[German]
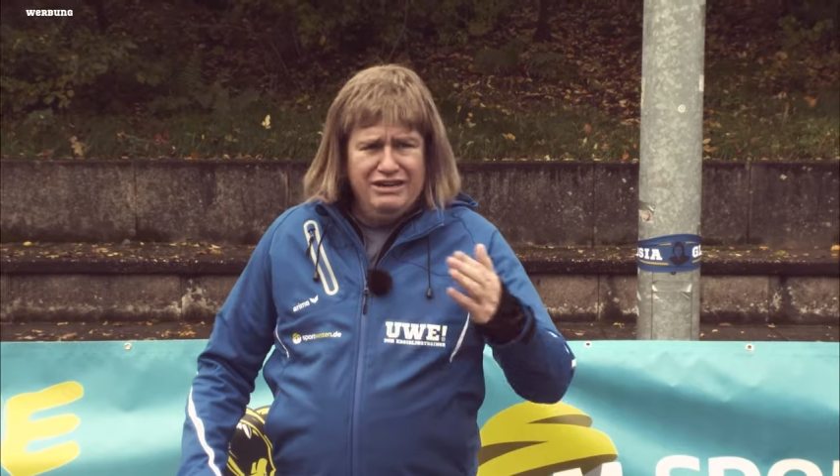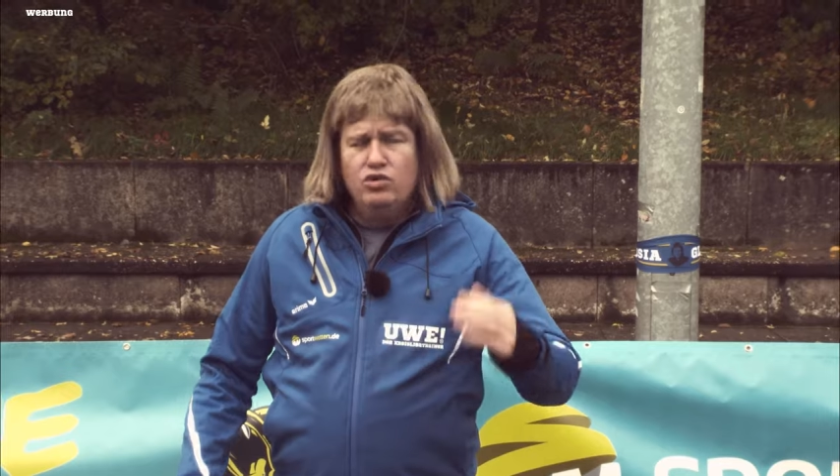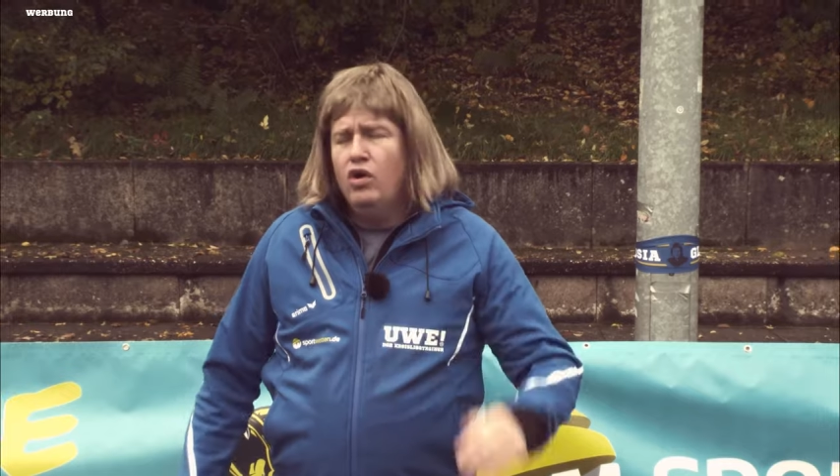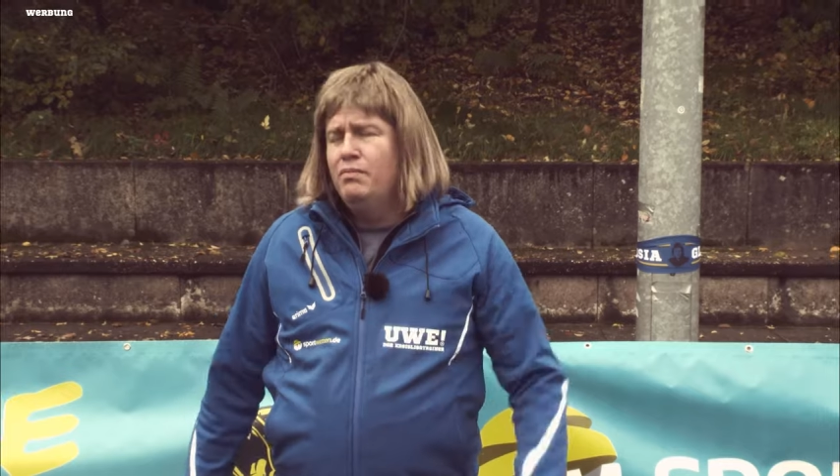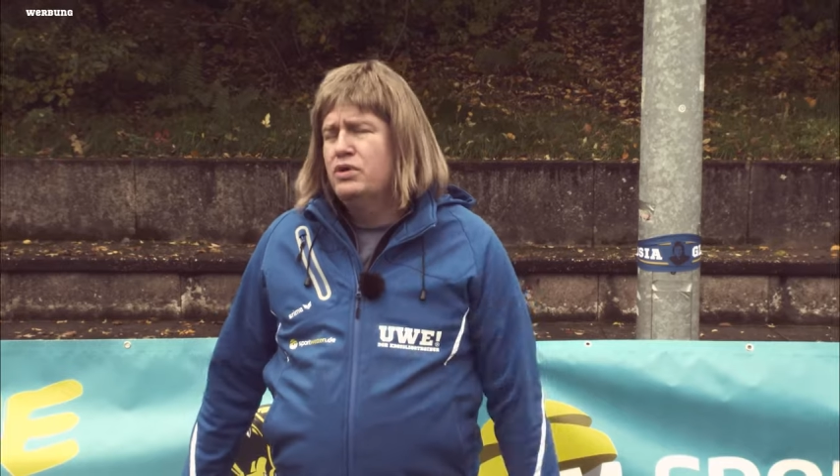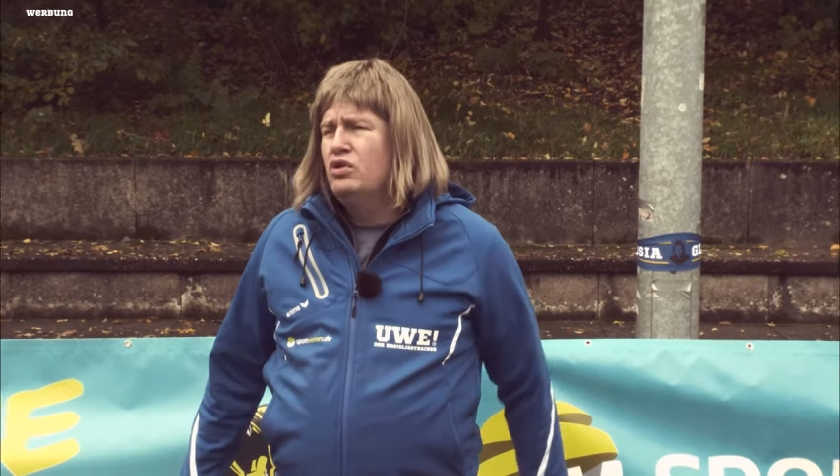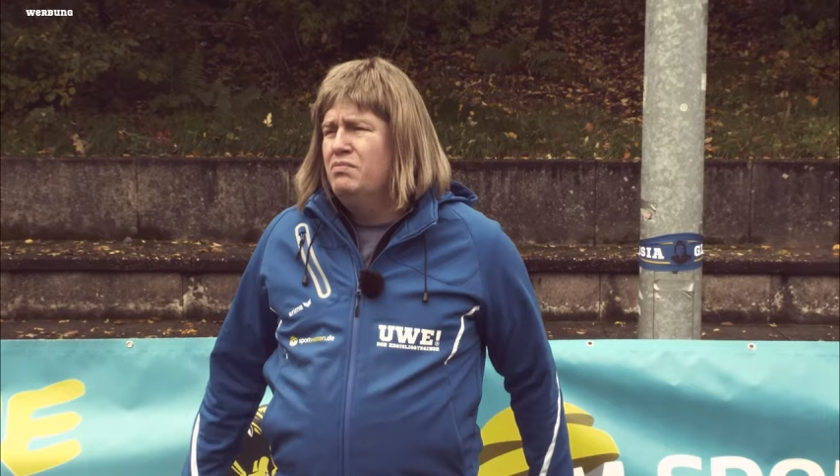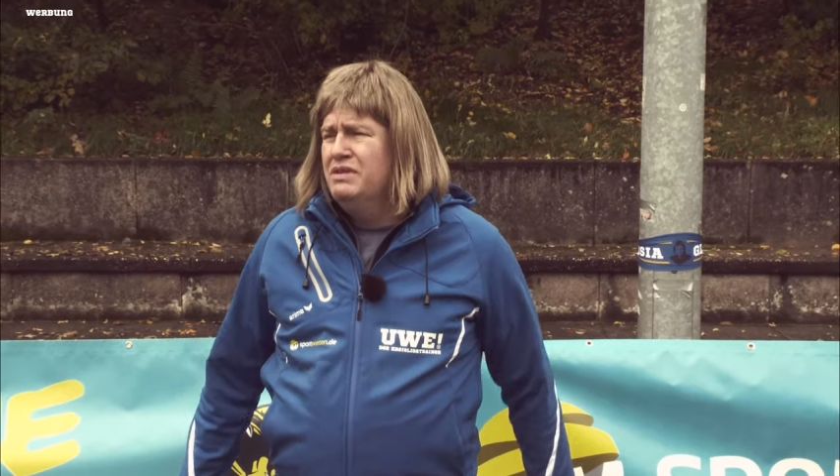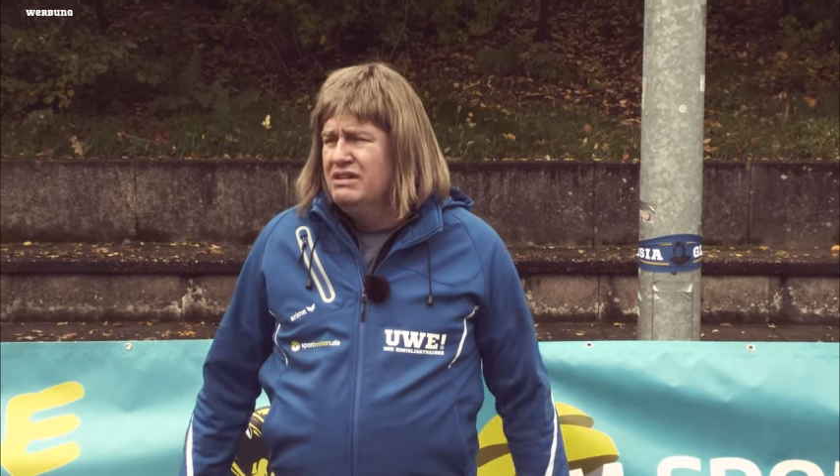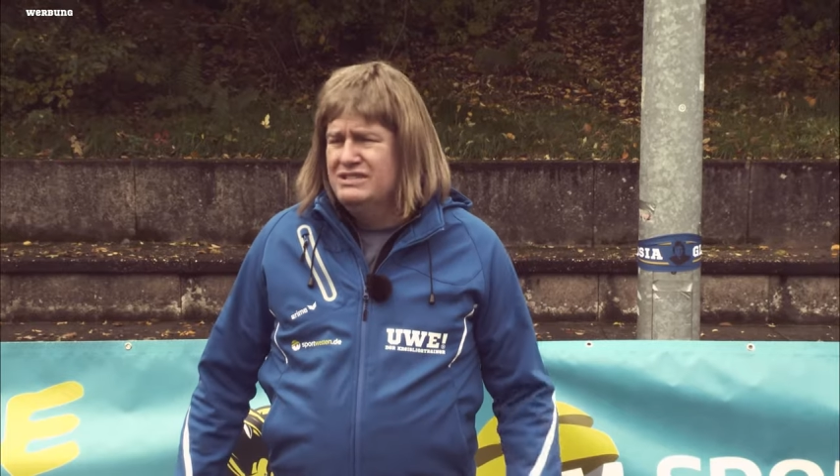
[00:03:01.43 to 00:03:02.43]
einen Korb
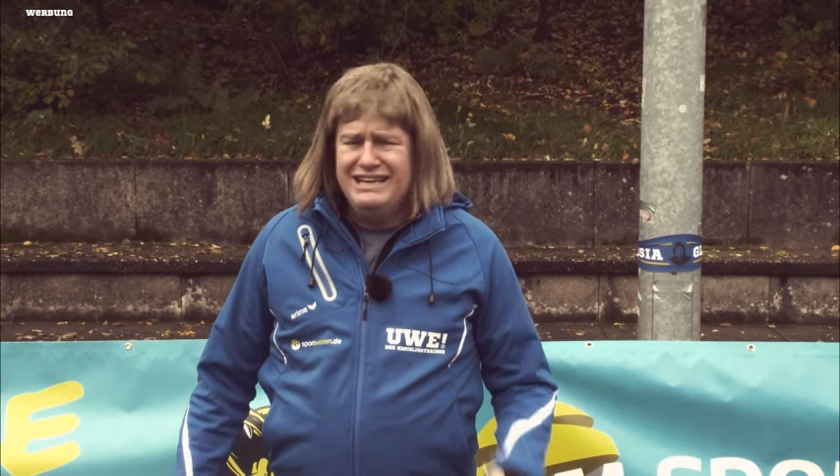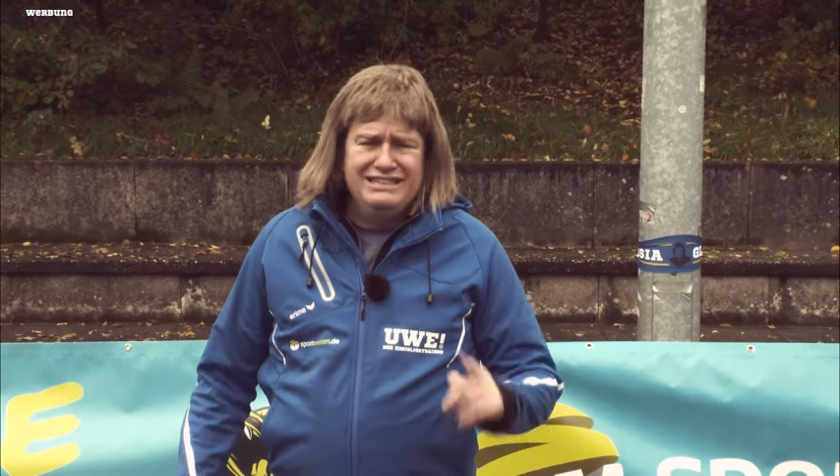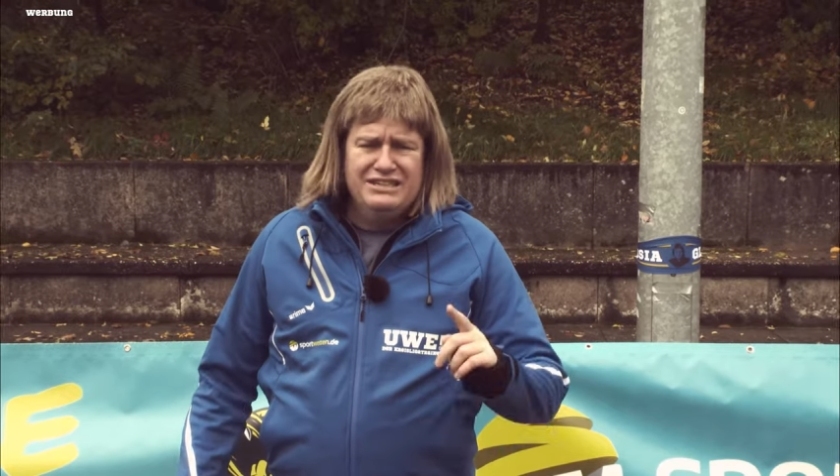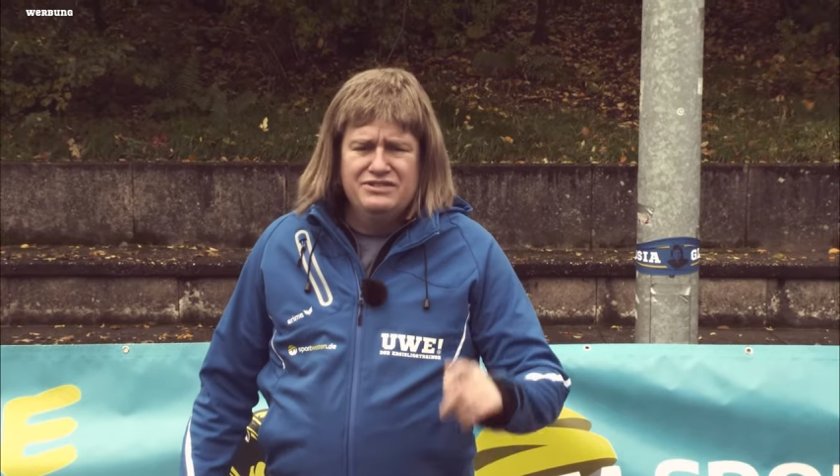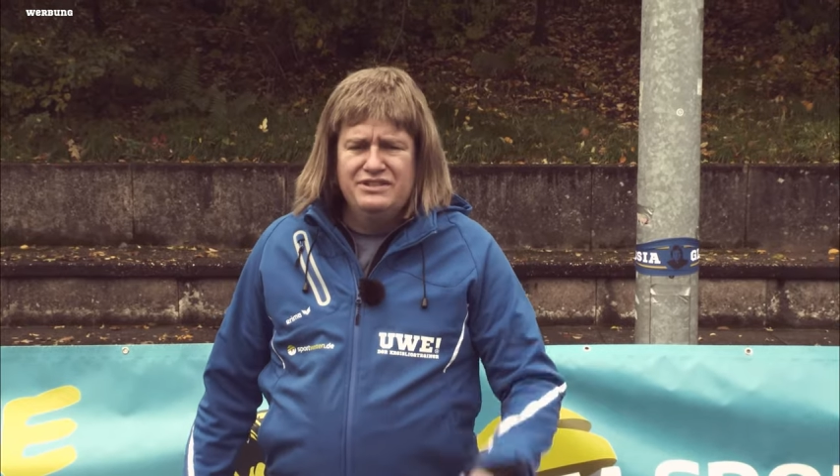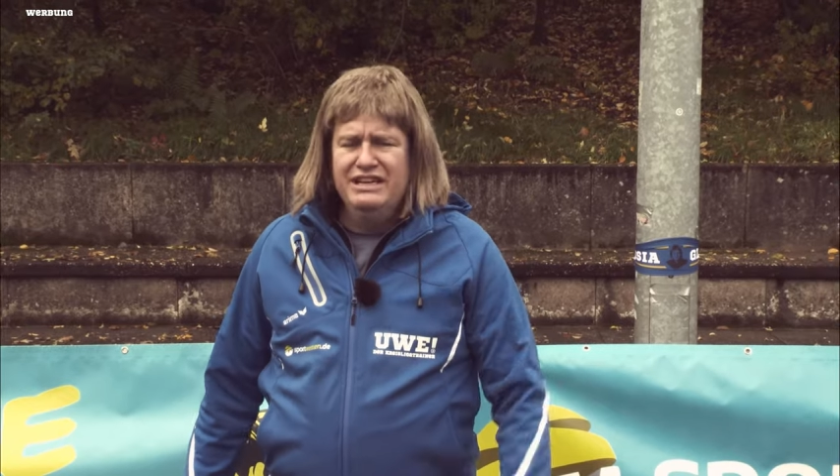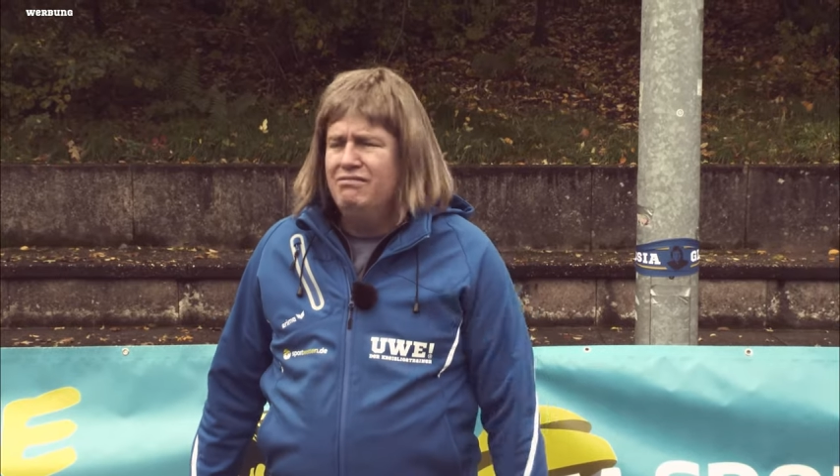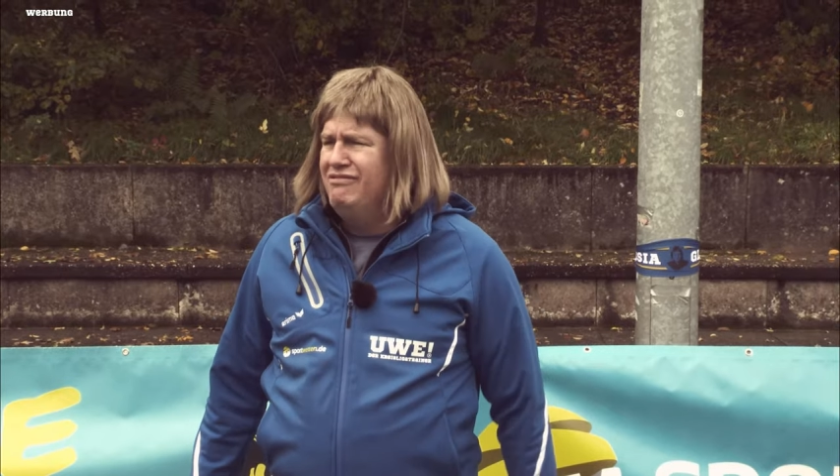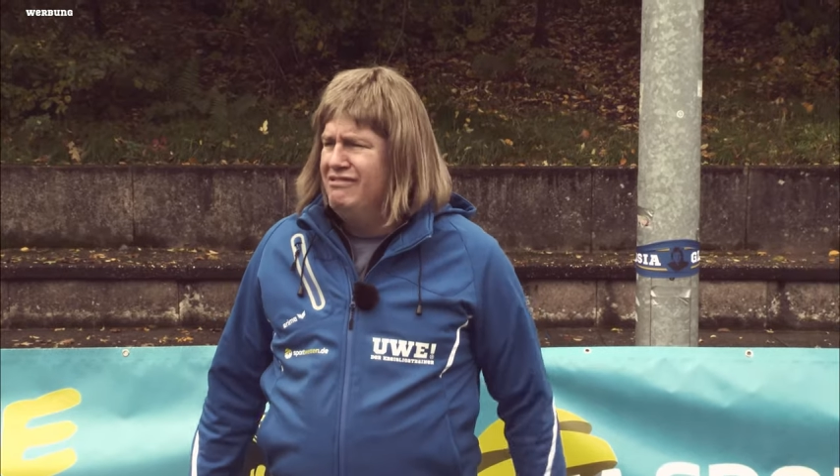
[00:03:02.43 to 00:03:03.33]
bekommen. Sagt dann zu dir,